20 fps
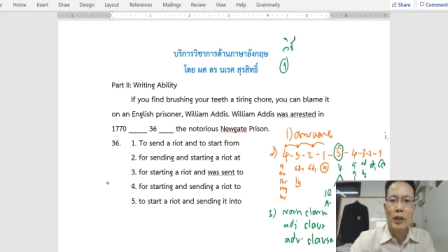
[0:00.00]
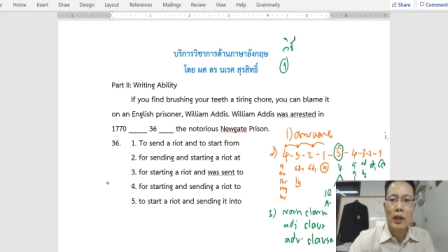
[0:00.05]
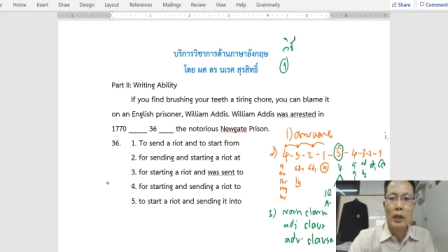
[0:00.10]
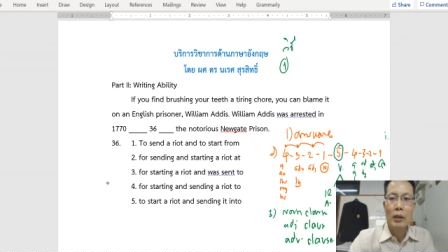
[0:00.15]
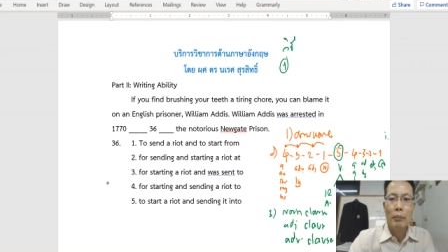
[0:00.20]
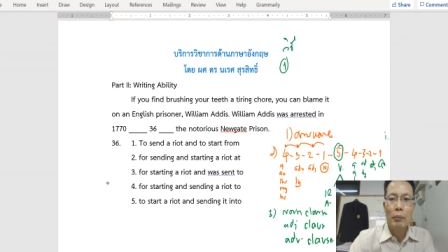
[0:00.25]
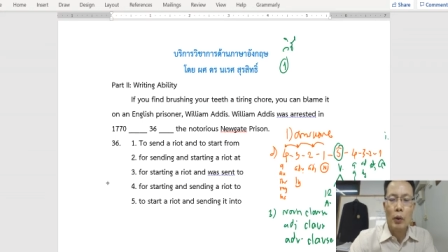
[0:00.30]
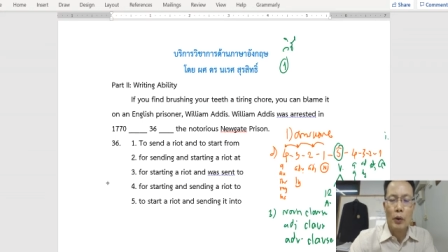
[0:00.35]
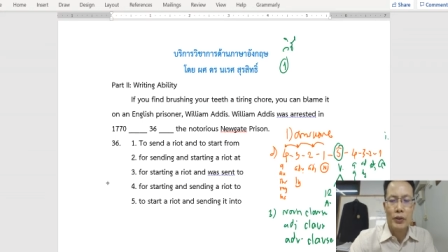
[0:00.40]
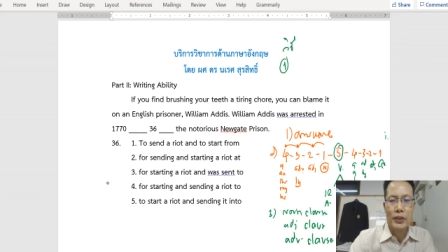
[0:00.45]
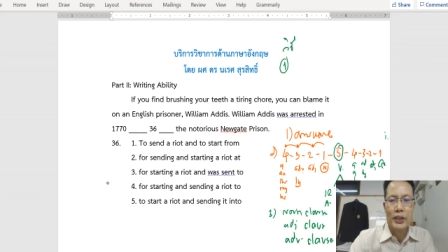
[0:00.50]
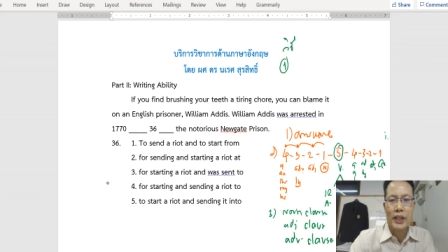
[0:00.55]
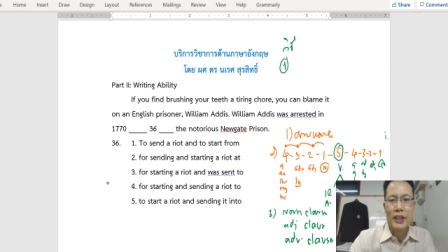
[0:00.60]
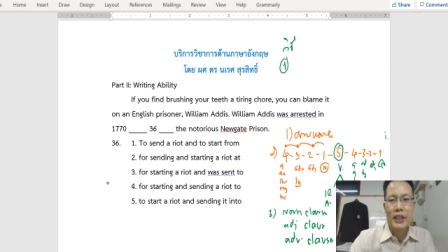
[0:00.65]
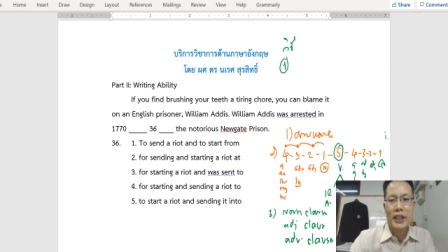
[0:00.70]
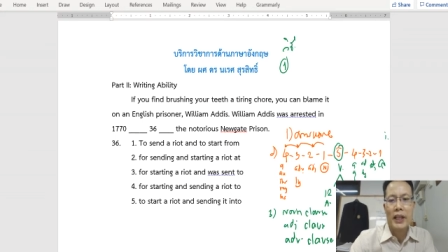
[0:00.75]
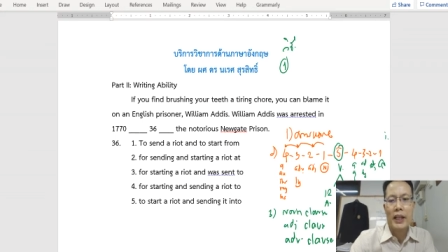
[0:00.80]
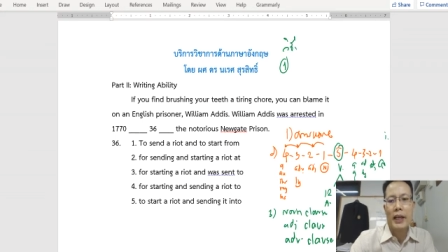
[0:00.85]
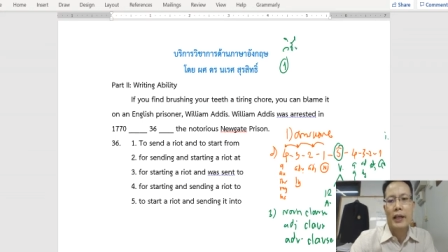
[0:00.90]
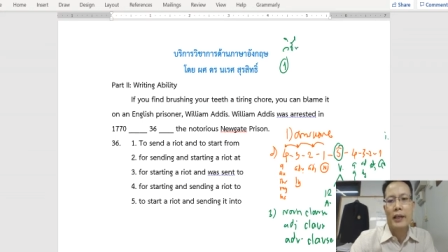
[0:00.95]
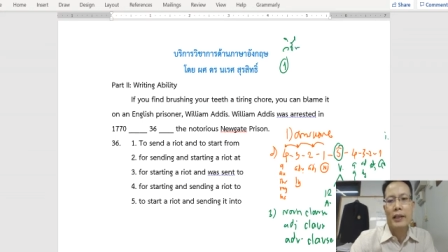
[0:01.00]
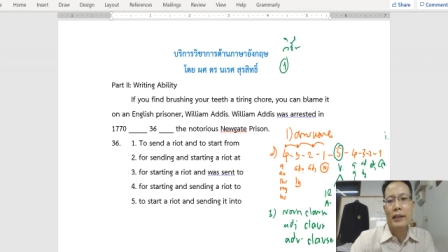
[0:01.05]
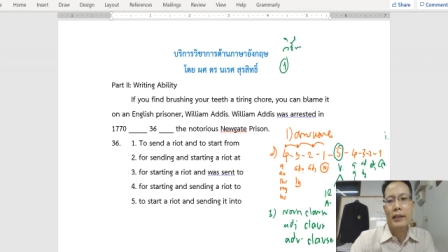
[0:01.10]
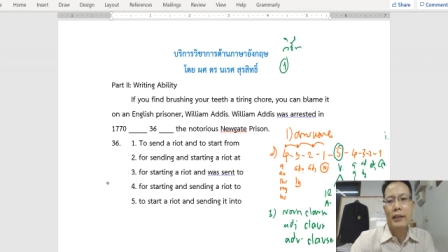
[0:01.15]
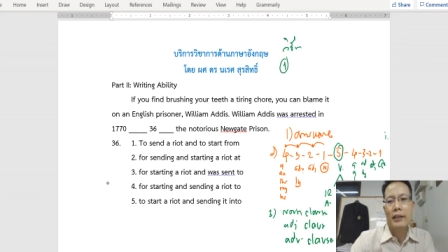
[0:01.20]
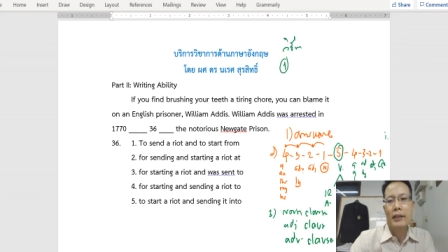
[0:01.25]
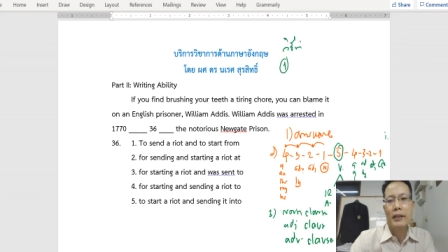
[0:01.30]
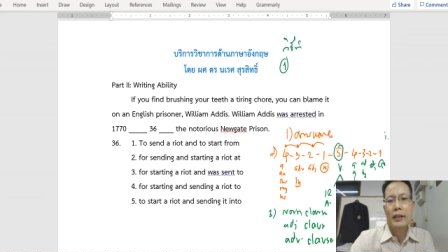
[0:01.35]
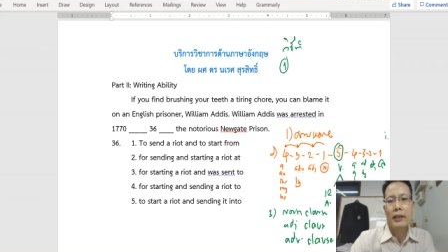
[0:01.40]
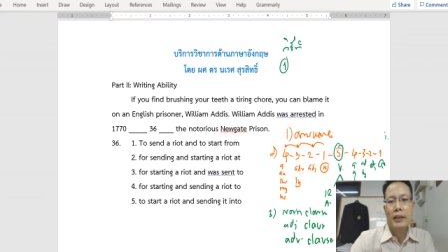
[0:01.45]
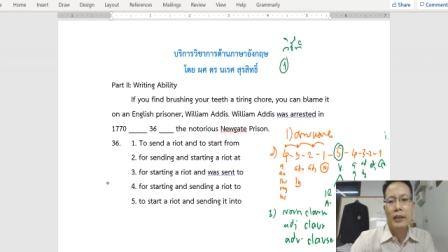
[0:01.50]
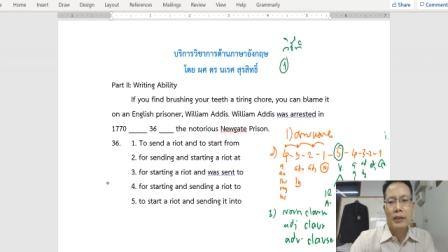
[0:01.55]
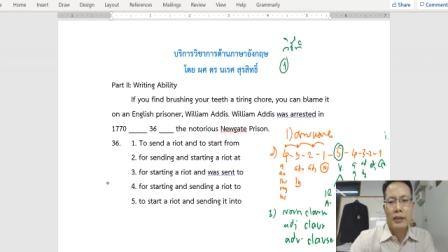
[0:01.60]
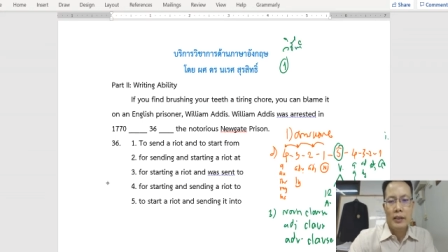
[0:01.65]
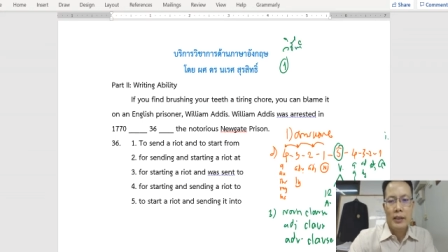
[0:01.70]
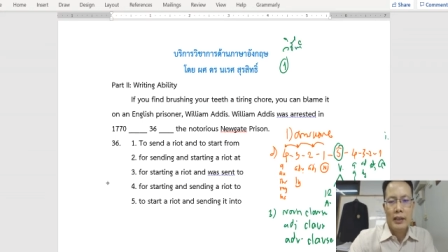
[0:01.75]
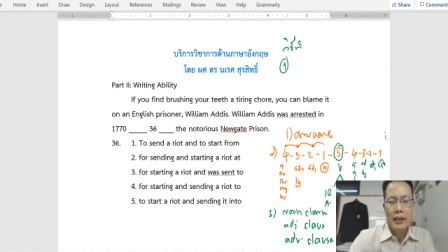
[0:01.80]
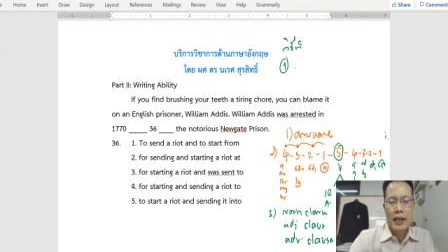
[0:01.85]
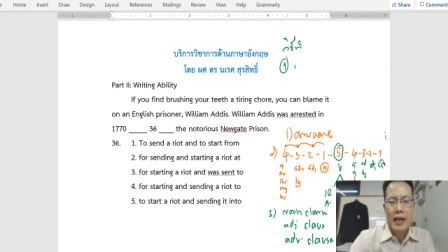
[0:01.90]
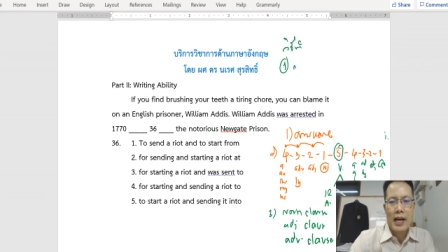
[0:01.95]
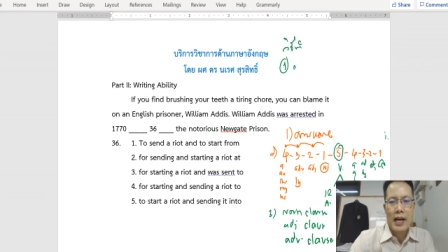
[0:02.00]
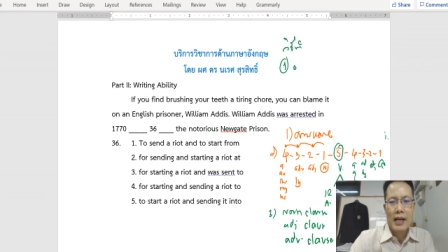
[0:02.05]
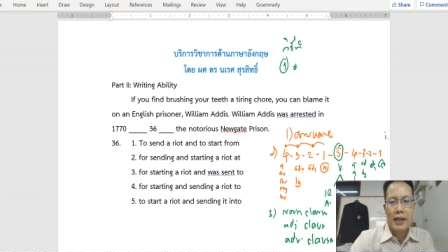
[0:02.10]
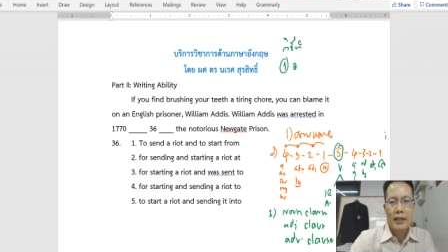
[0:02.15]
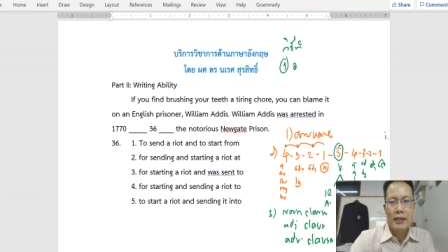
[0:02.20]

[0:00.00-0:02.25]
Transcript: process ก็ได้อ่าน